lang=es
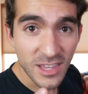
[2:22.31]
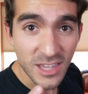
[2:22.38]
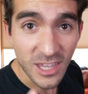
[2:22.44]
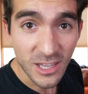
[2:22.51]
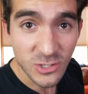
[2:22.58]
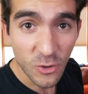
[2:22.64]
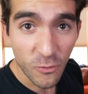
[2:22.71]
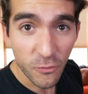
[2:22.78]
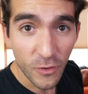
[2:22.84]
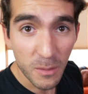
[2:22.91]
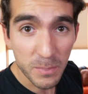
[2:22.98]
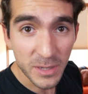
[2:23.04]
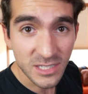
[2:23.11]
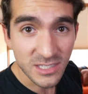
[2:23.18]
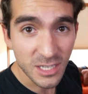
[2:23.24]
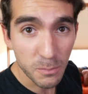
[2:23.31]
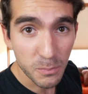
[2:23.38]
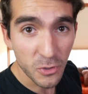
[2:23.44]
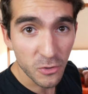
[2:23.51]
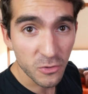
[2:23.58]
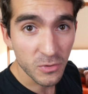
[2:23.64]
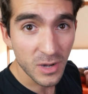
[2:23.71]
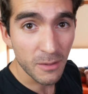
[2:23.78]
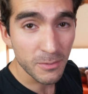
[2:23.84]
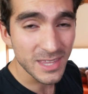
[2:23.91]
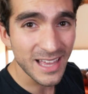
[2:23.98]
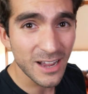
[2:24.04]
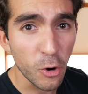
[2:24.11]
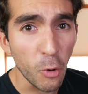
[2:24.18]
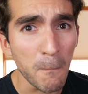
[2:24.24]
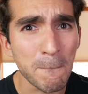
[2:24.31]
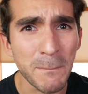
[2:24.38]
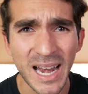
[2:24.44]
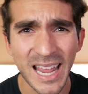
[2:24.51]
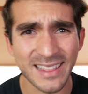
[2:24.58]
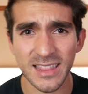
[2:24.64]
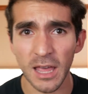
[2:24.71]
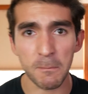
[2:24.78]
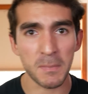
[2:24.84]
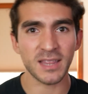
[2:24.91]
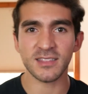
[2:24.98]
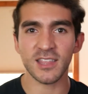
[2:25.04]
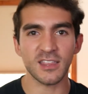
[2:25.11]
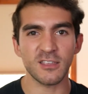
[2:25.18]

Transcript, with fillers: y eso fue el principio de una vida completamente